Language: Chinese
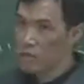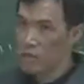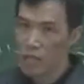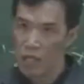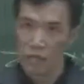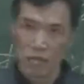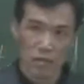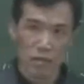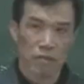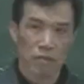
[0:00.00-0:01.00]
时前睡
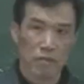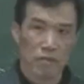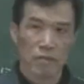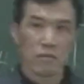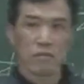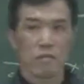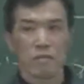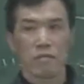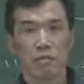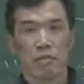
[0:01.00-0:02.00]
觉，
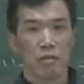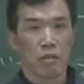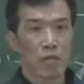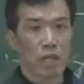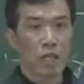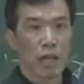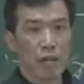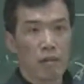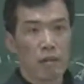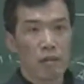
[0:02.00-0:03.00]
血归
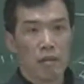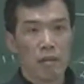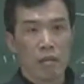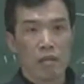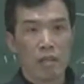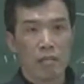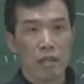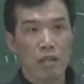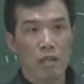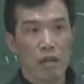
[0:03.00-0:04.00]
肝。为什
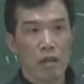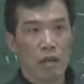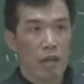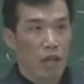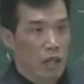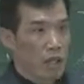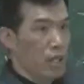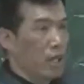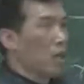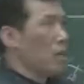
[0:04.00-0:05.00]
么？那你
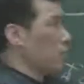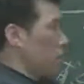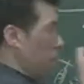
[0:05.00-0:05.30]
你看看，